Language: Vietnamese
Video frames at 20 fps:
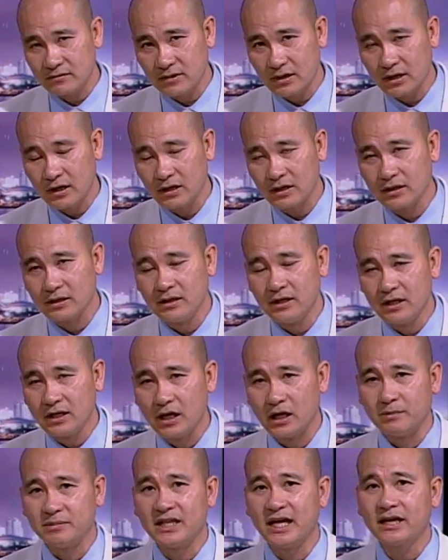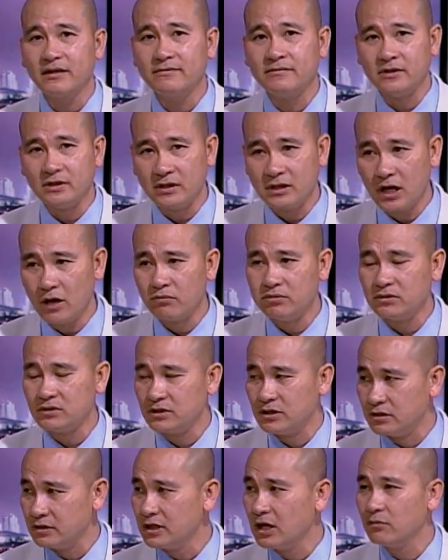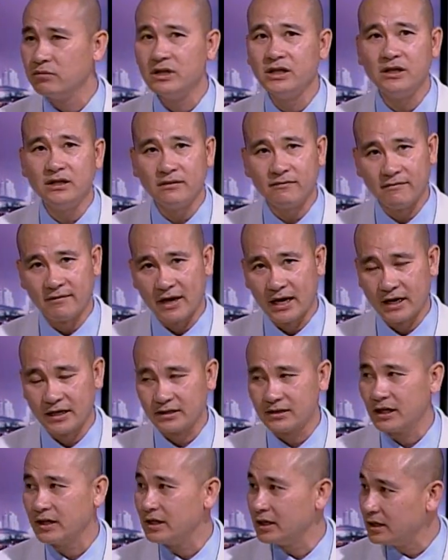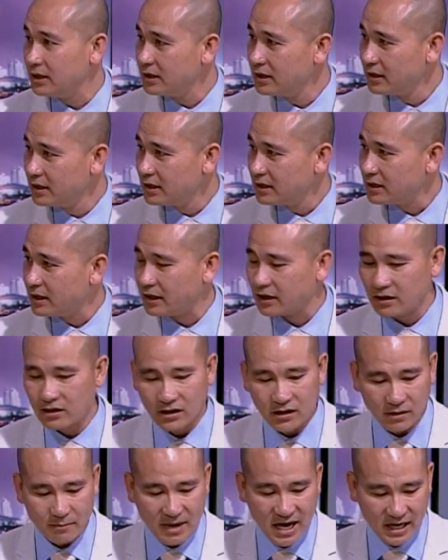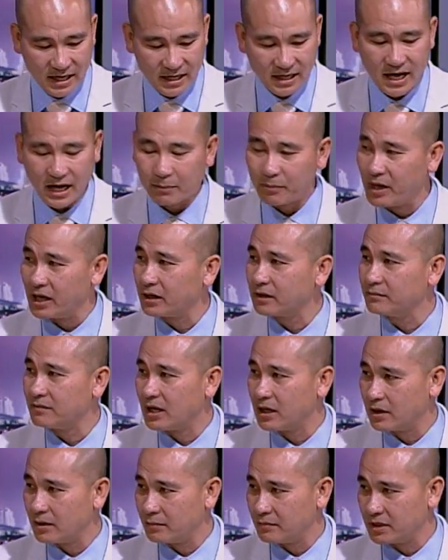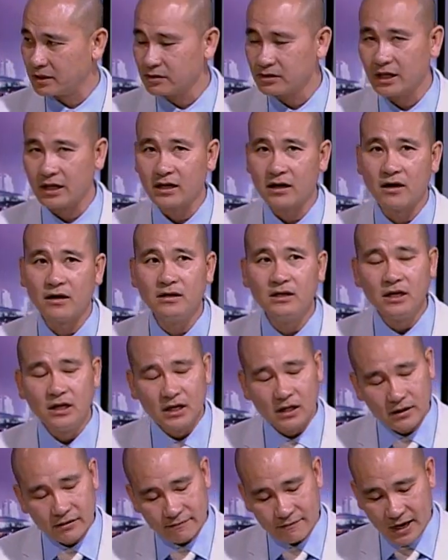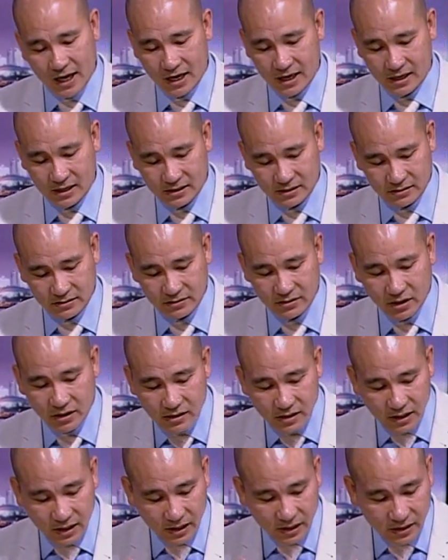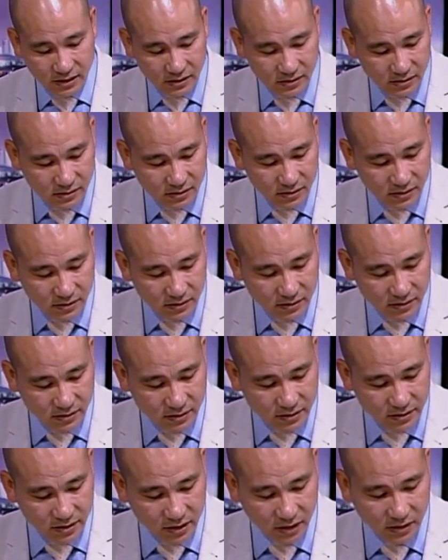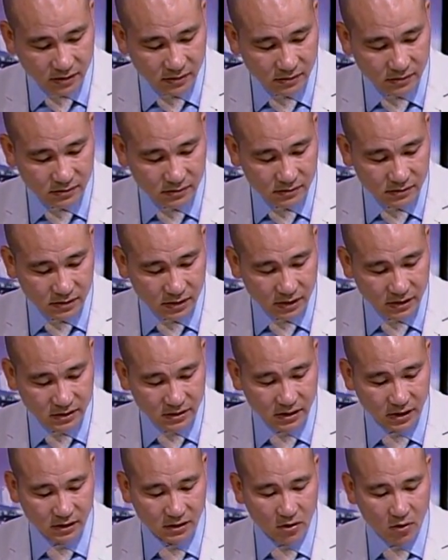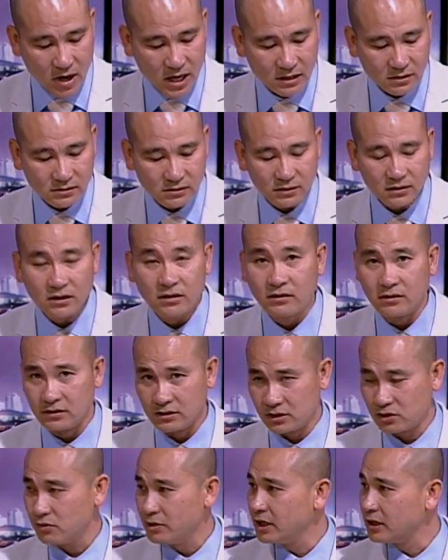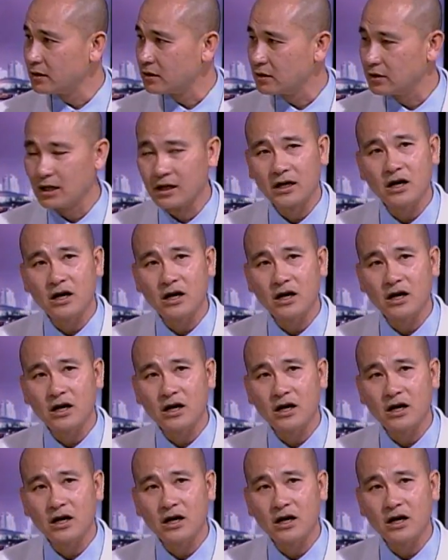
uh, hợp tác giữa đông giữa đông y và tây y, thì cái đó là ba cái đặc biệt mà mình có thể có. Và những cái chẩn uh, chẩn đoán thường xuyên là